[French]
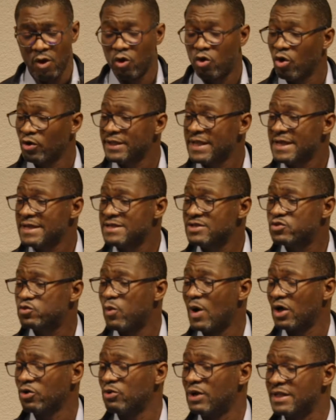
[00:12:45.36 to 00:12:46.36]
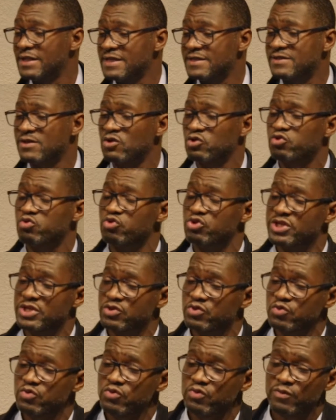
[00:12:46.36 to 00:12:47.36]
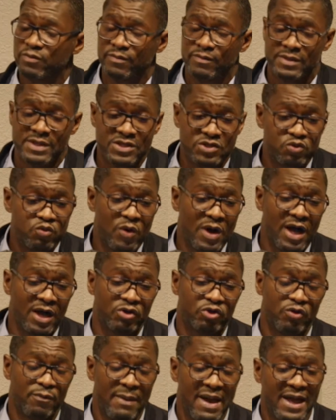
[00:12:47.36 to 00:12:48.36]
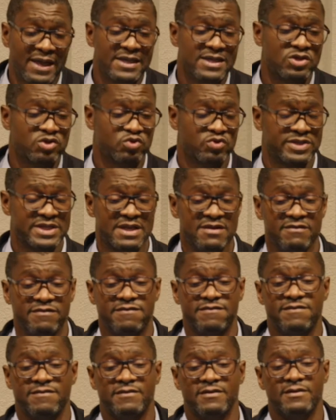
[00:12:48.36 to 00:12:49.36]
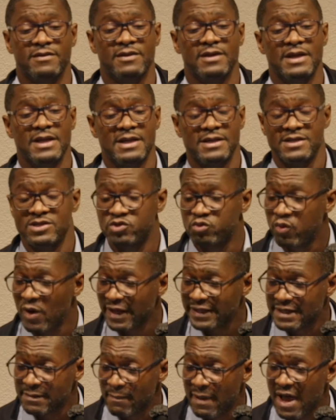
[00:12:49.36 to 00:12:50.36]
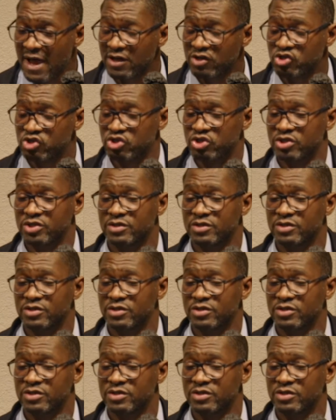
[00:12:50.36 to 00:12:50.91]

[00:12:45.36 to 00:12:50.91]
connaît l'histoire de la naissance de Jésus, l'histoire de Marie et Joseph, l'histoire des mages.